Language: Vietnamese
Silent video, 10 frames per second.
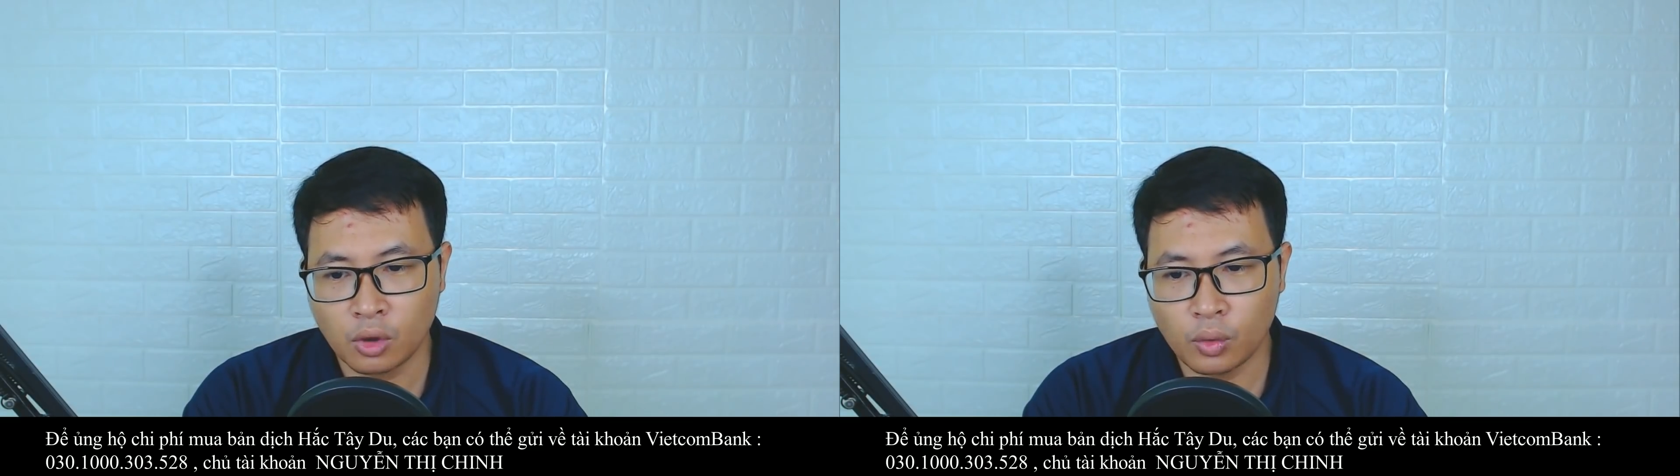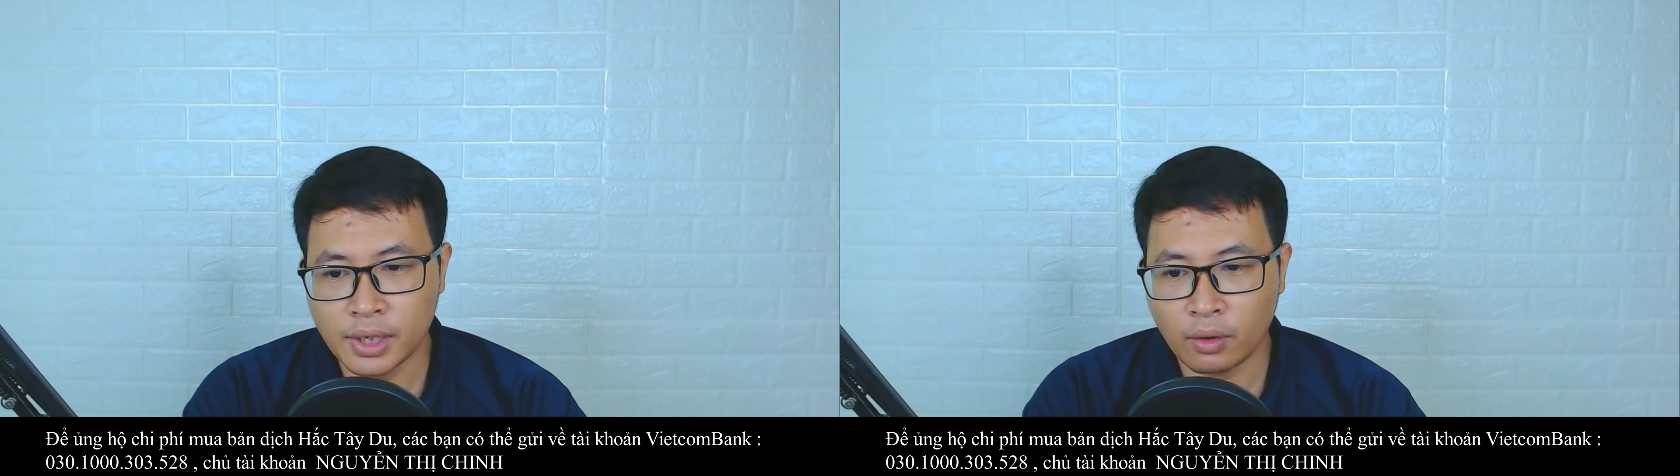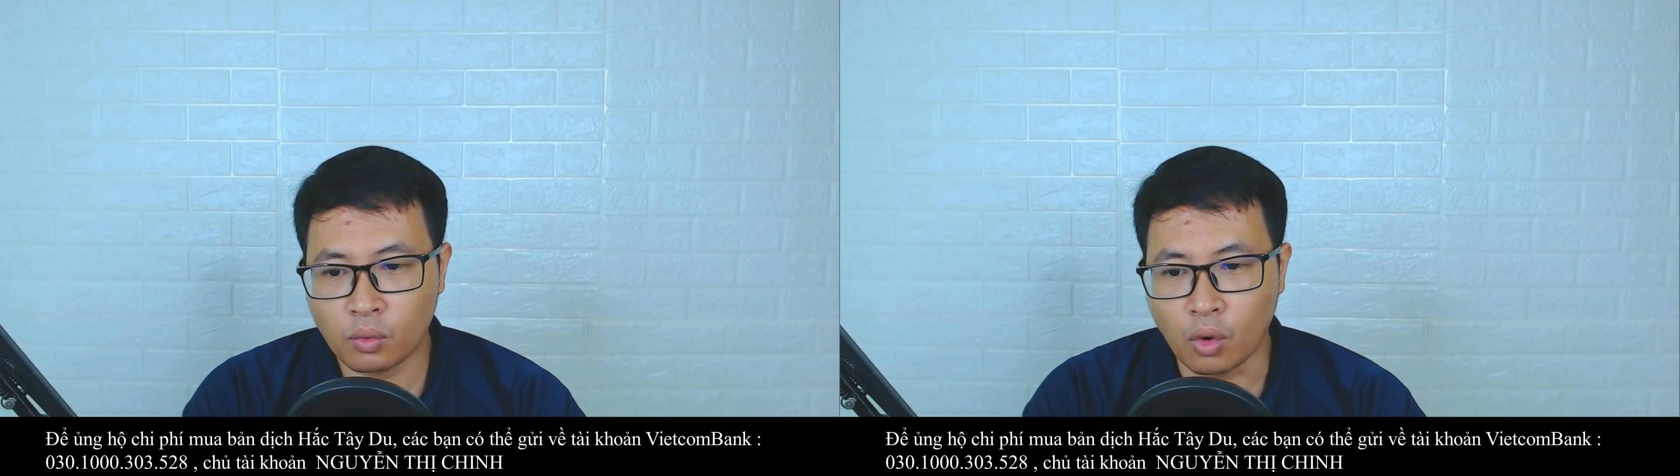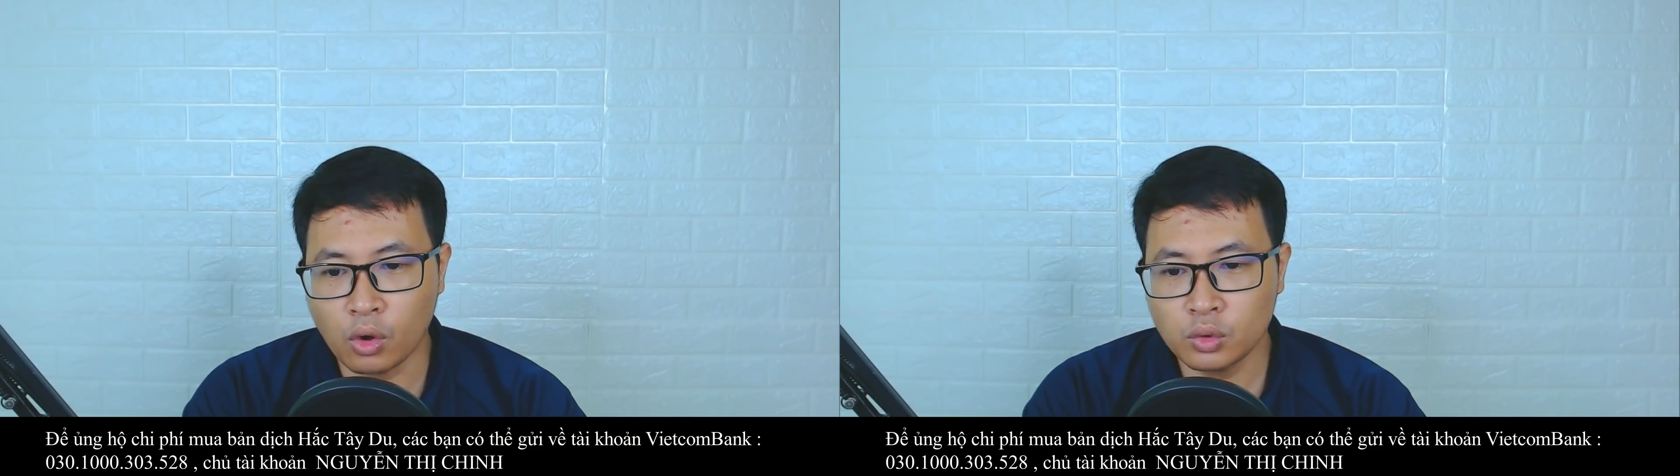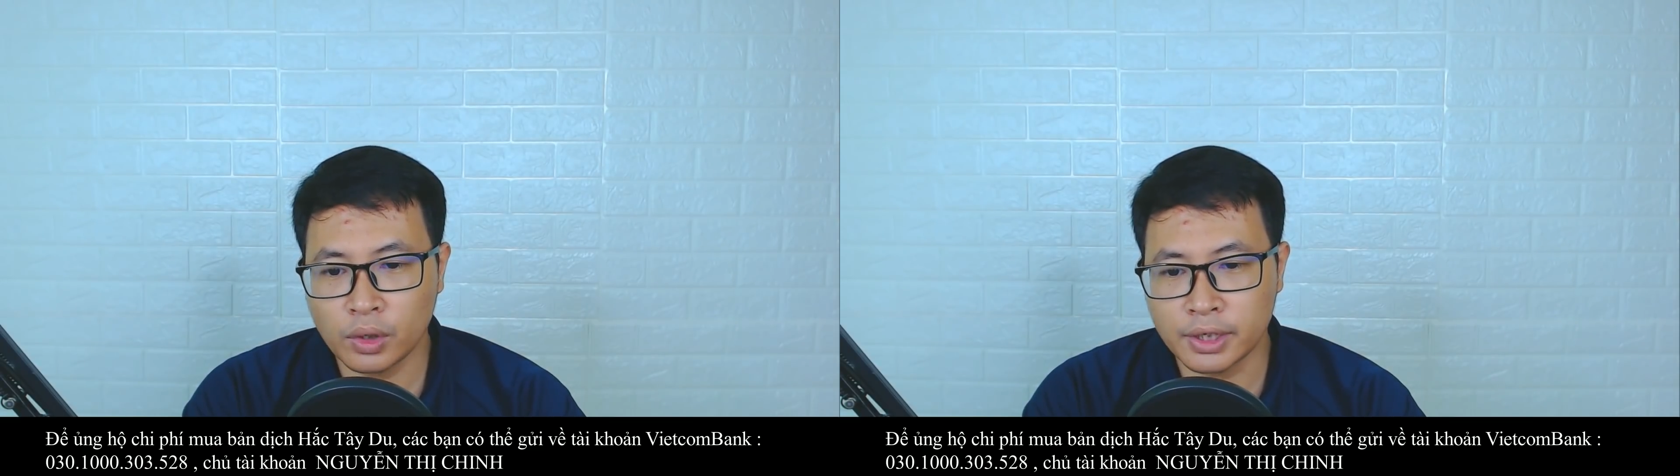Uy năng của
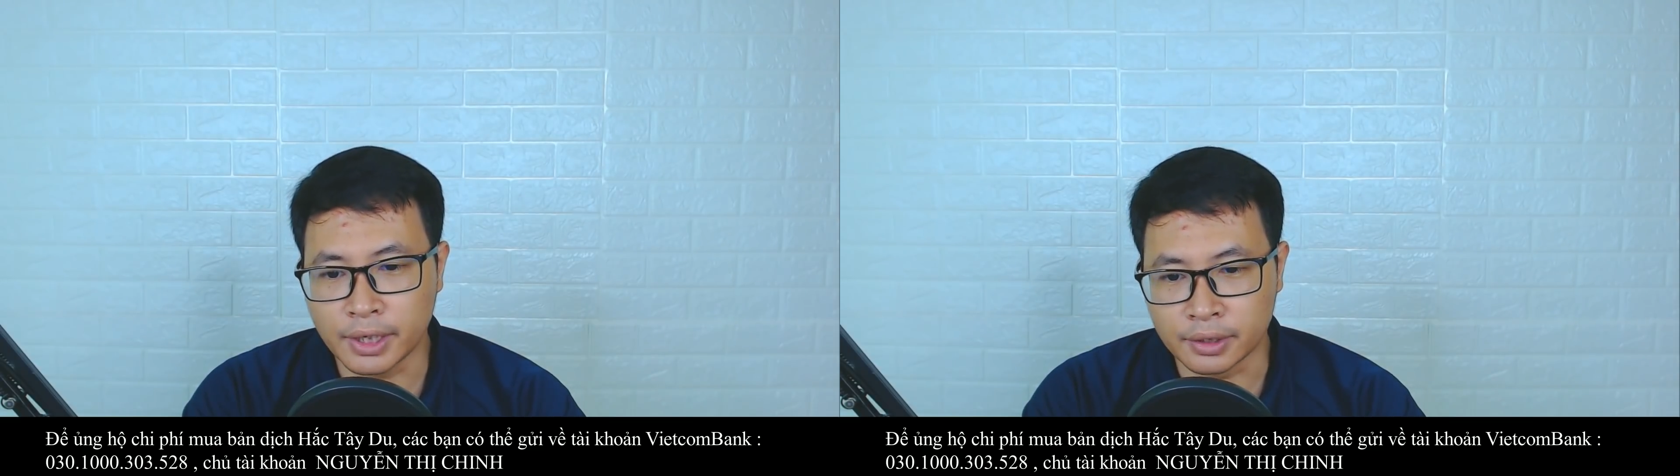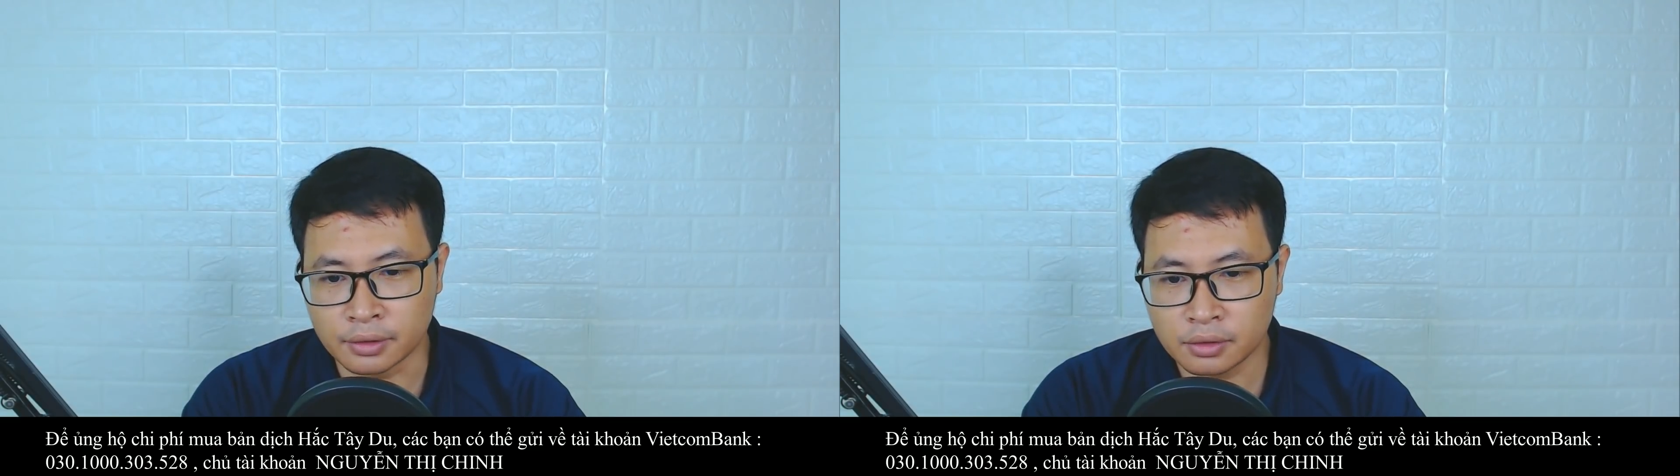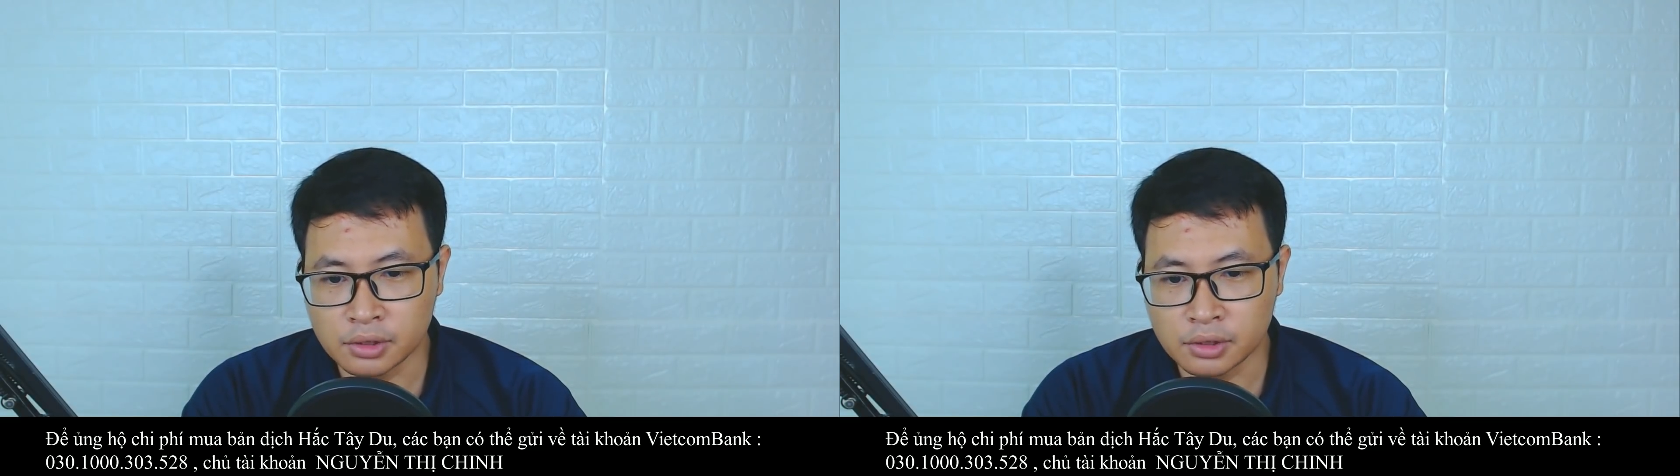hỗn nguyên đình